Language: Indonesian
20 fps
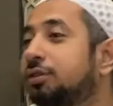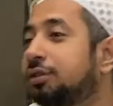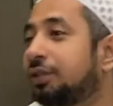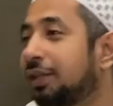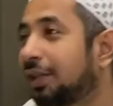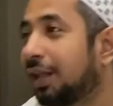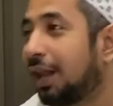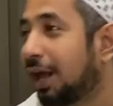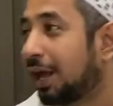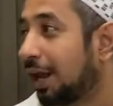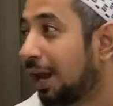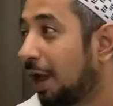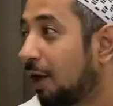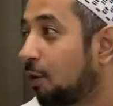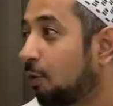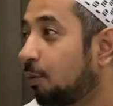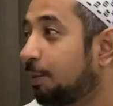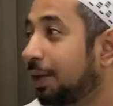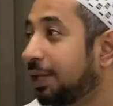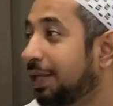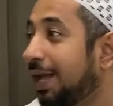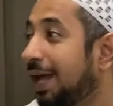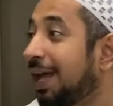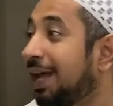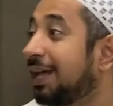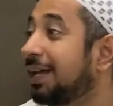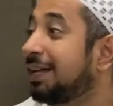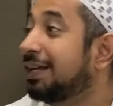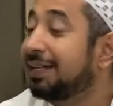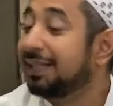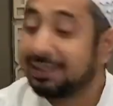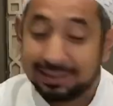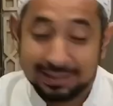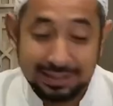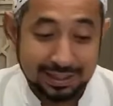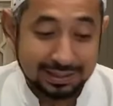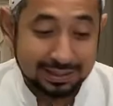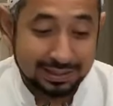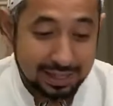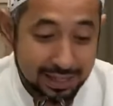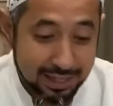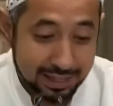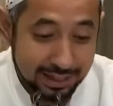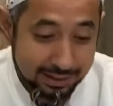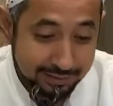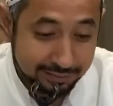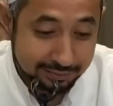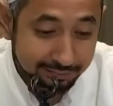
Setelah kelangkopannya selesai.